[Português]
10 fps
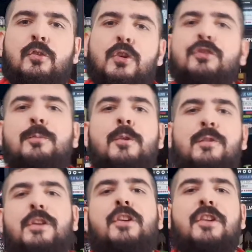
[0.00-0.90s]
No último
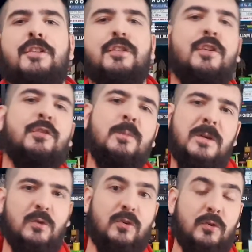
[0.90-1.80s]
vídeo a gente
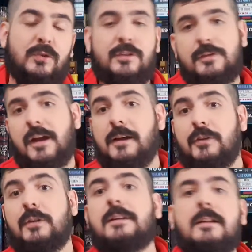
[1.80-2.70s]
descobriu que o
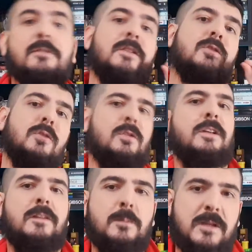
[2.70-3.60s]
universo teve
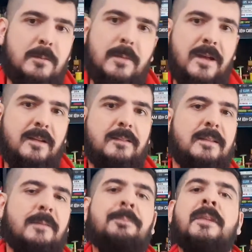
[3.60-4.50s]
dois Big
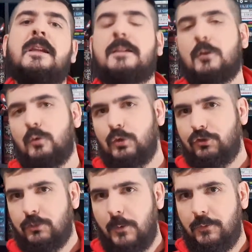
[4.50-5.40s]
Bangs e que o
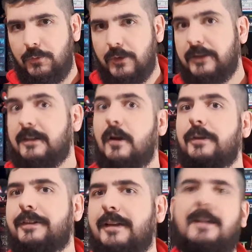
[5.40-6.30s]
último foi
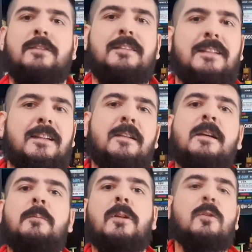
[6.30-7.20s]
causado ali
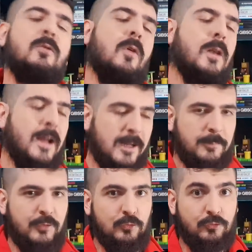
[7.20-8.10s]
pelo
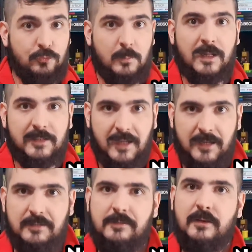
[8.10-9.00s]
colapso de uma
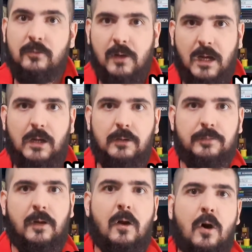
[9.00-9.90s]
nave no
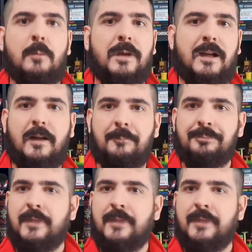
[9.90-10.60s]
Alpha Ômega.